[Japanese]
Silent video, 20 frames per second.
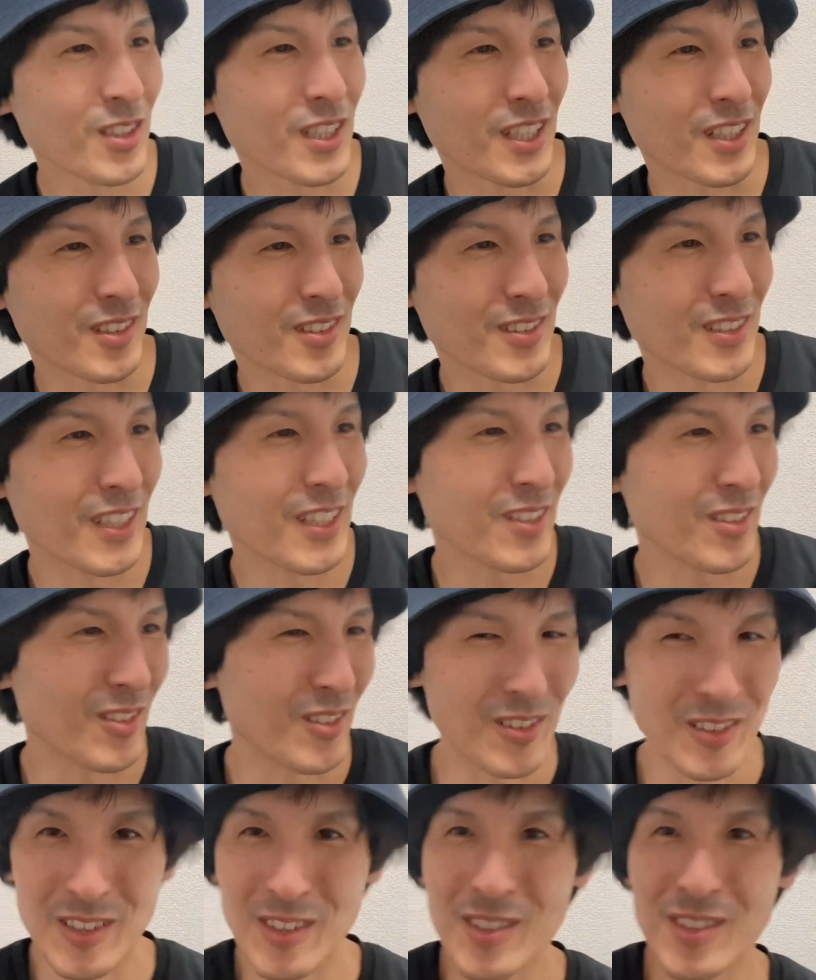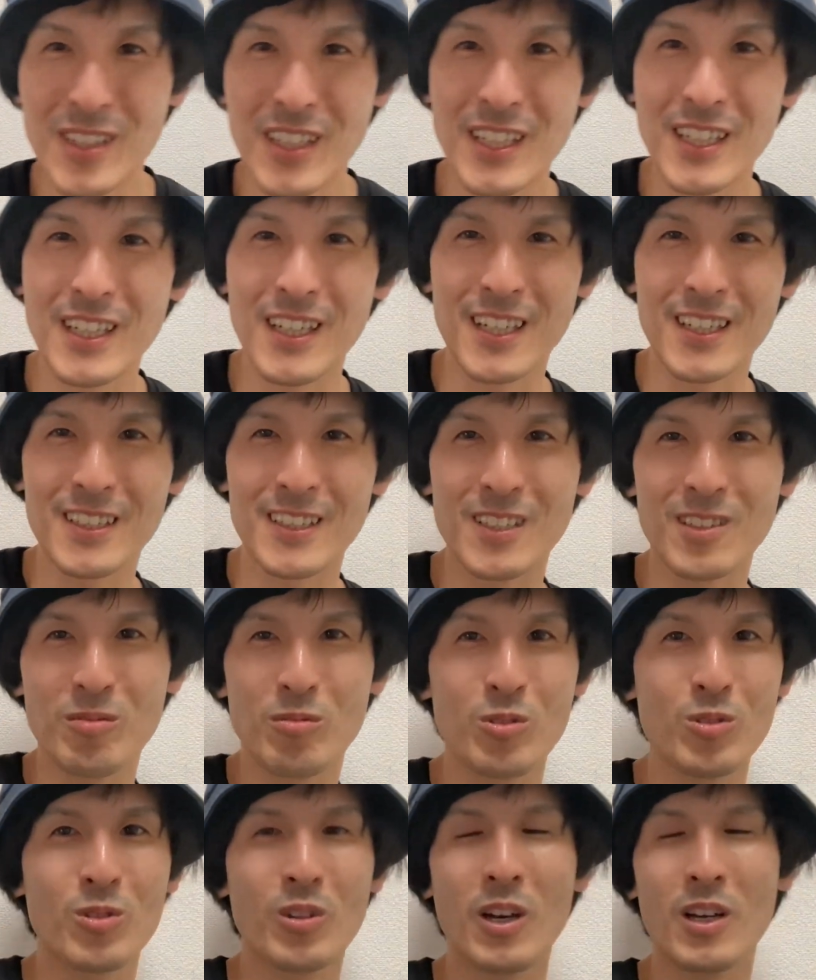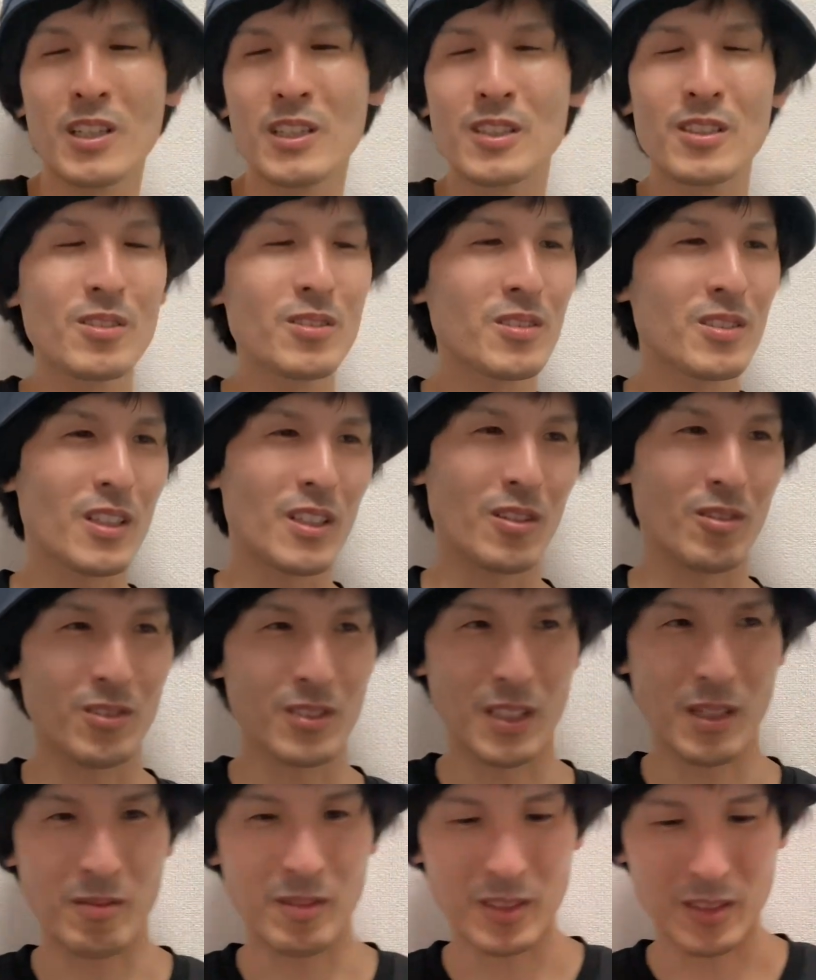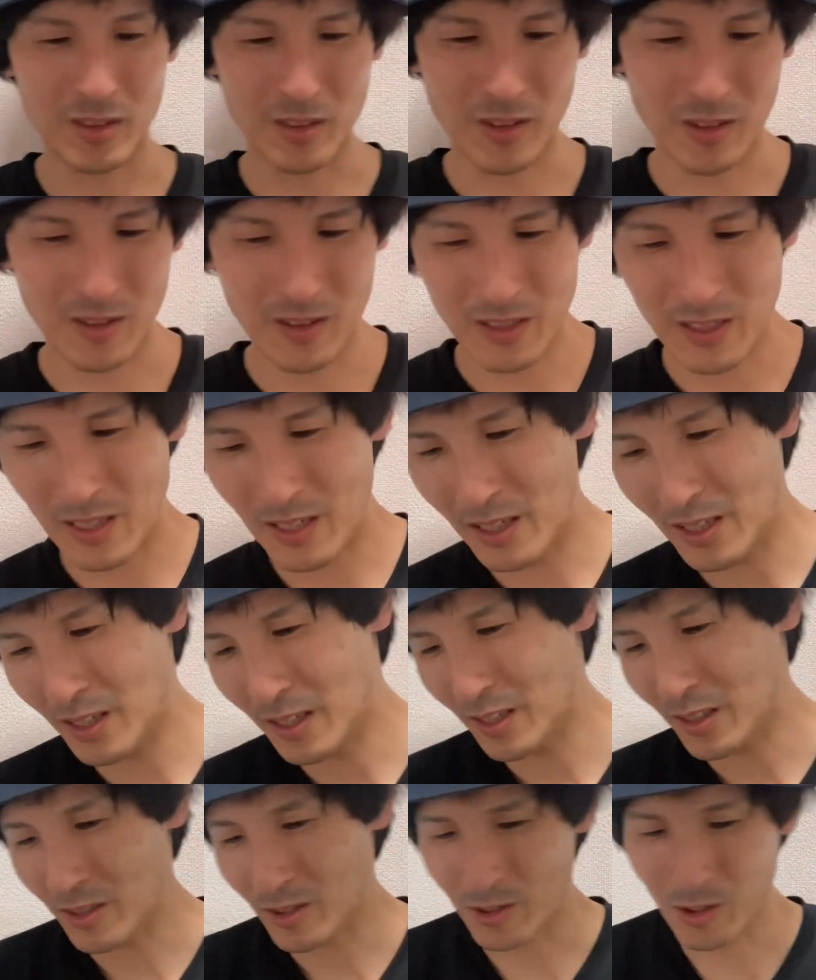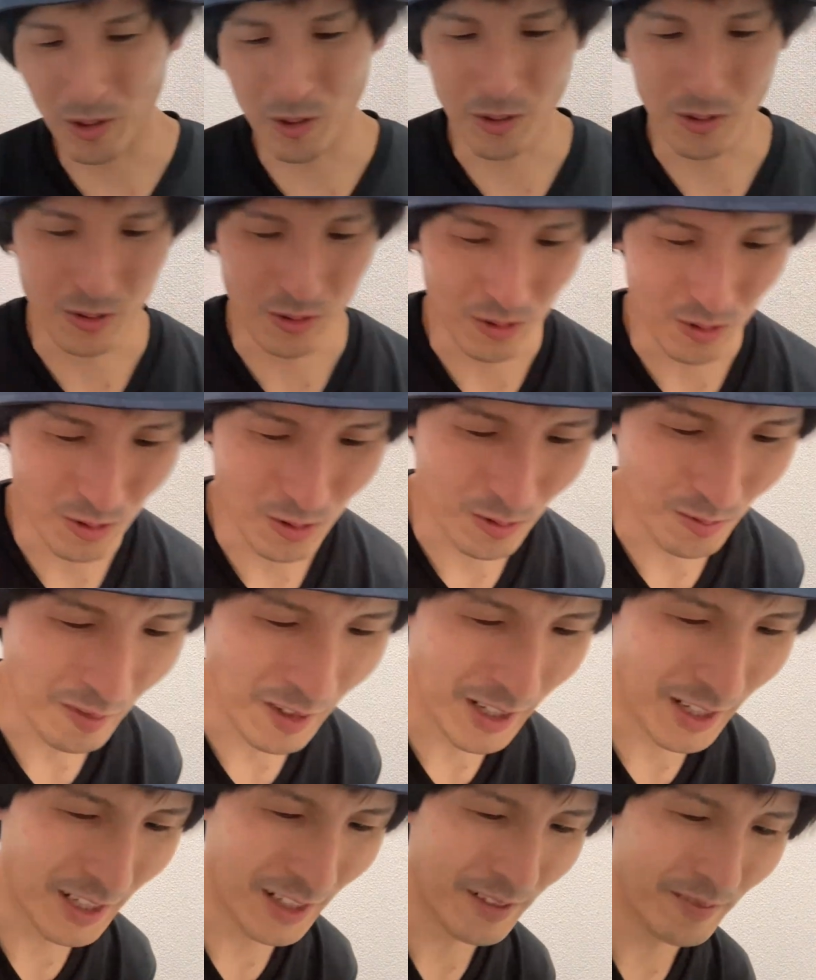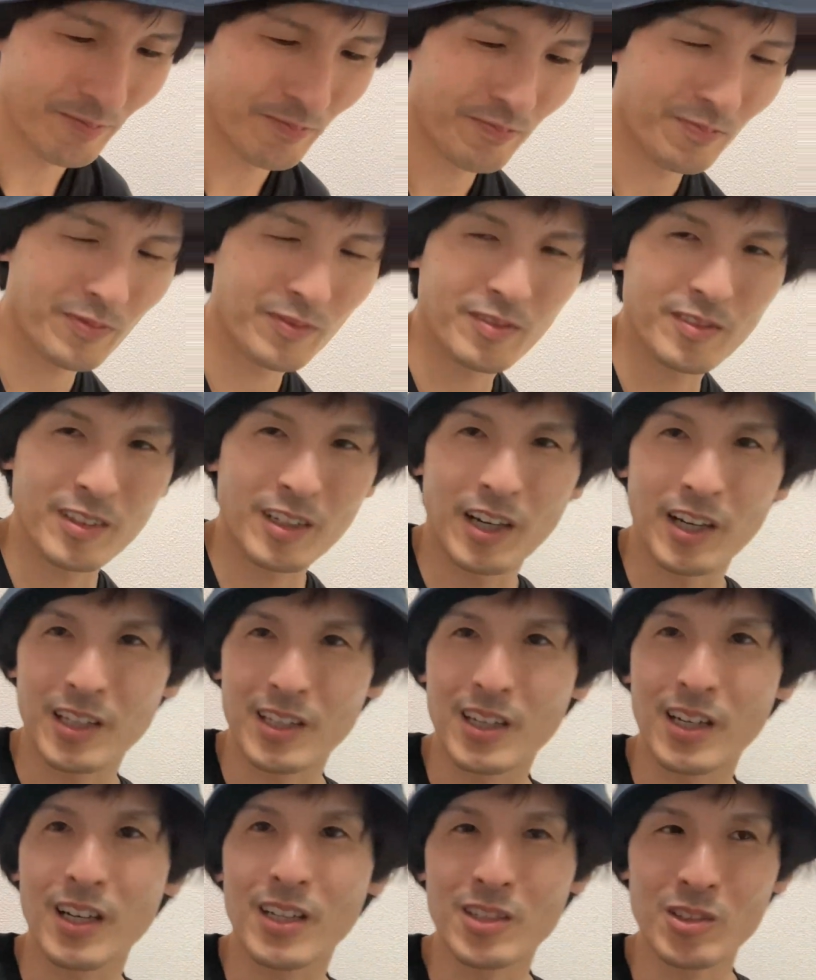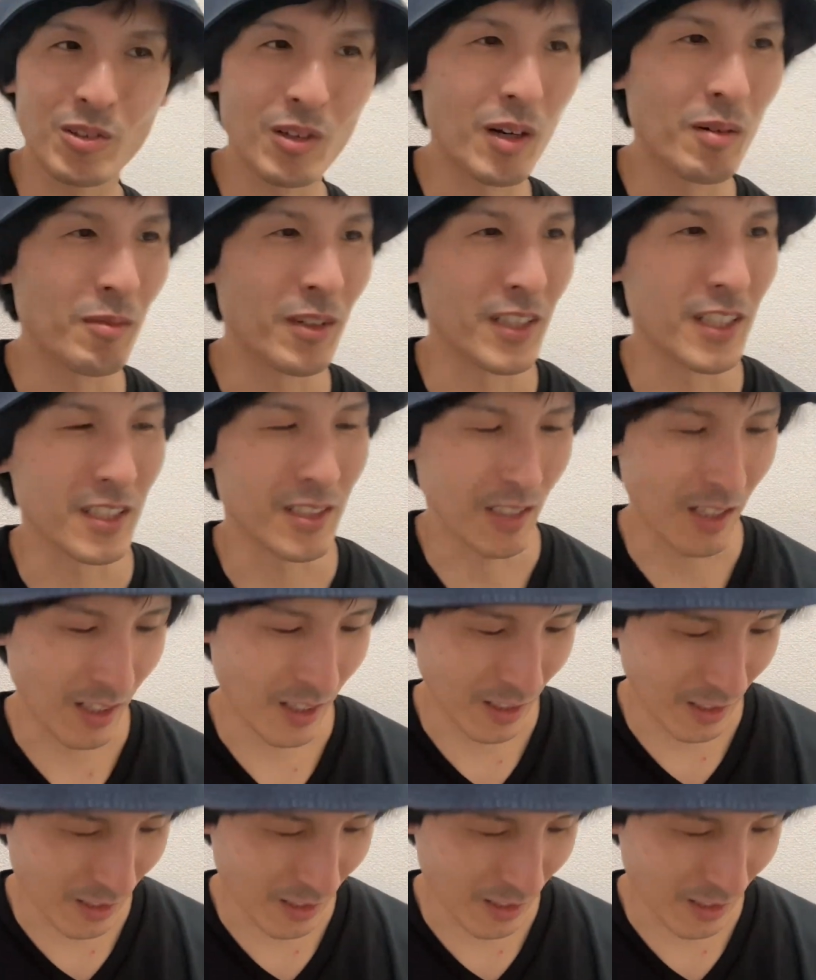キングデッドの出演依頼が出て、もう大出世でございますよ。超有名海外ドラマですから